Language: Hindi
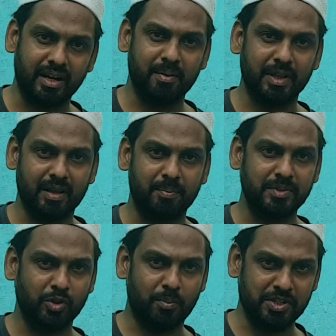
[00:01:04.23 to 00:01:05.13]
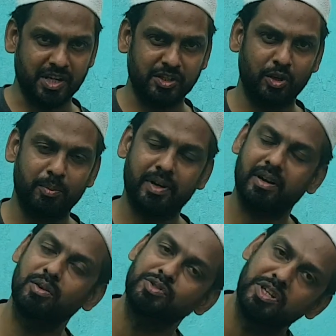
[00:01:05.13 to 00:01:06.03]
रहा है मतलब सौ पचास
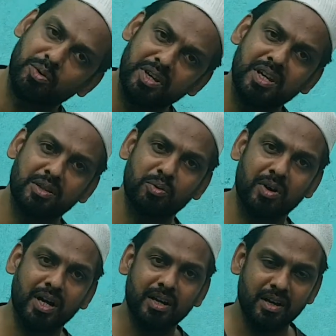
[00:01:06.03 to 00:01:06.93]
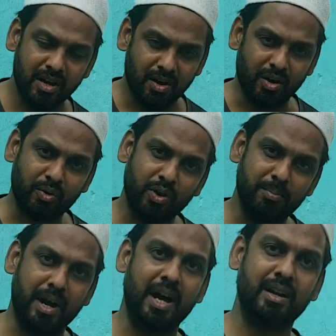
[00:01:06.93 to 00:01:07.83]
किलोमीटर का उसी को ही दे दूंगा और कोई
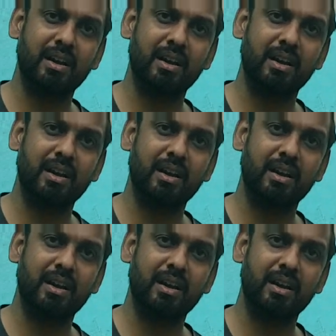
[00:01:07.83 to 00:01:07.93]
बाहर